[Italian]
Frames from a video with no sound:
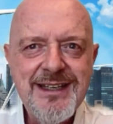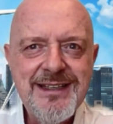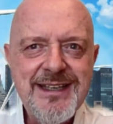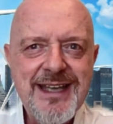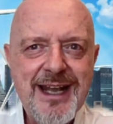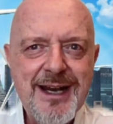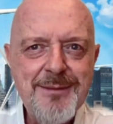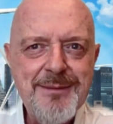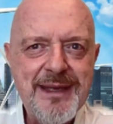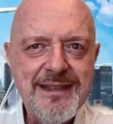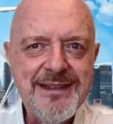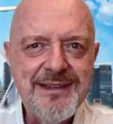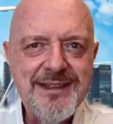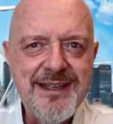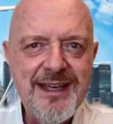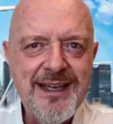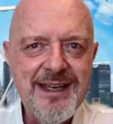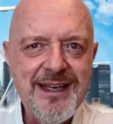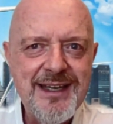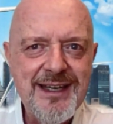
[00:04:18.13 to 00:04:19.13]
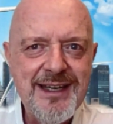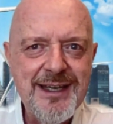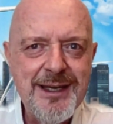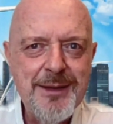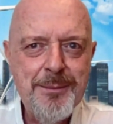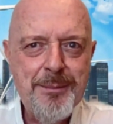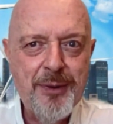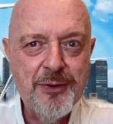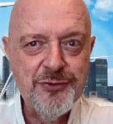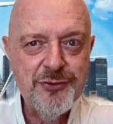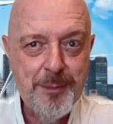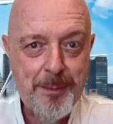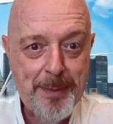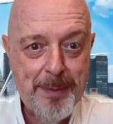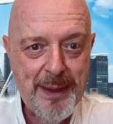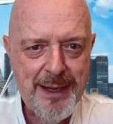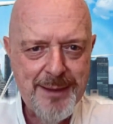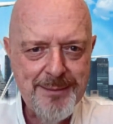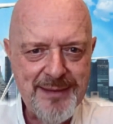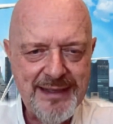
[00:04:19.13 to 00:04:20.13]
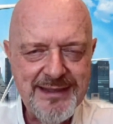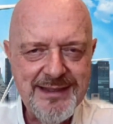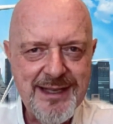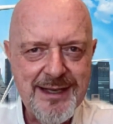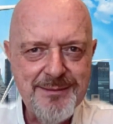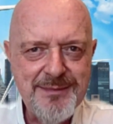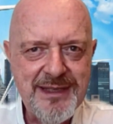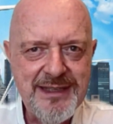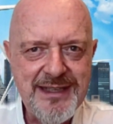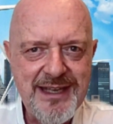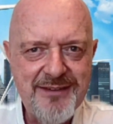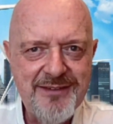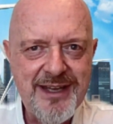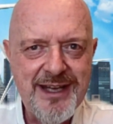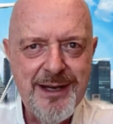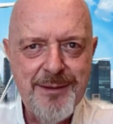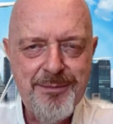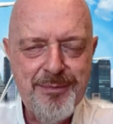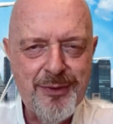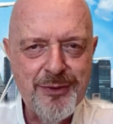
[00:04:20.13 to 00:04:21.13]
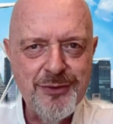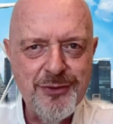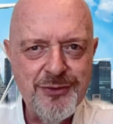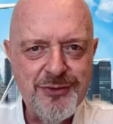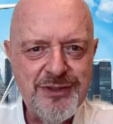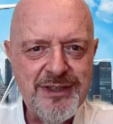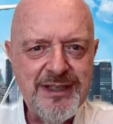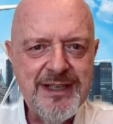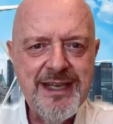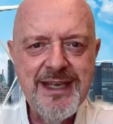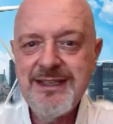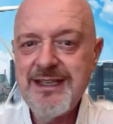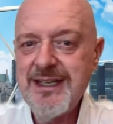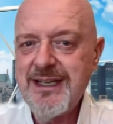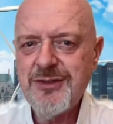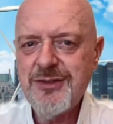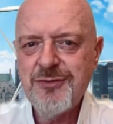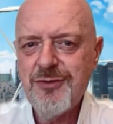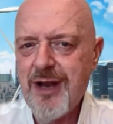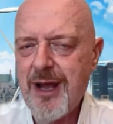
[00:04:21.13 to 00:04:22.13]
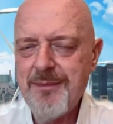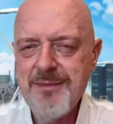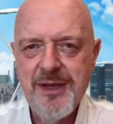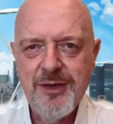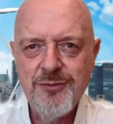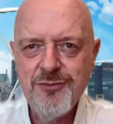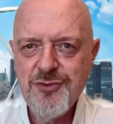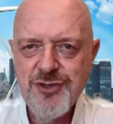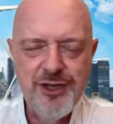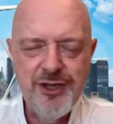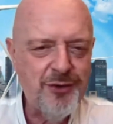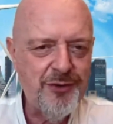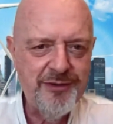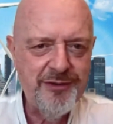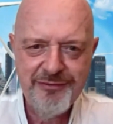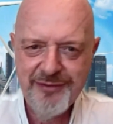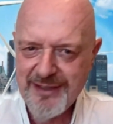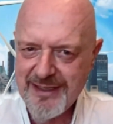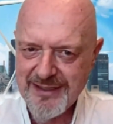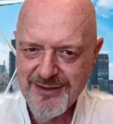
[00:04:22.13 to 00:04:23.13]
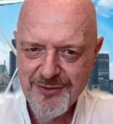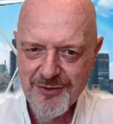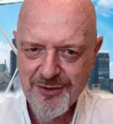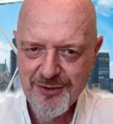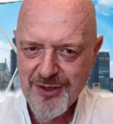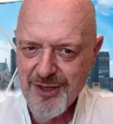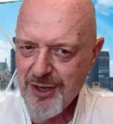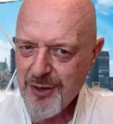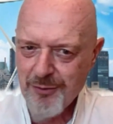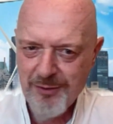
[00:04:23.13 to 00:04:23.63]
chiaramente eh, posso permettermi di avere prodotti che addirittura abbiano un ciclo infinito,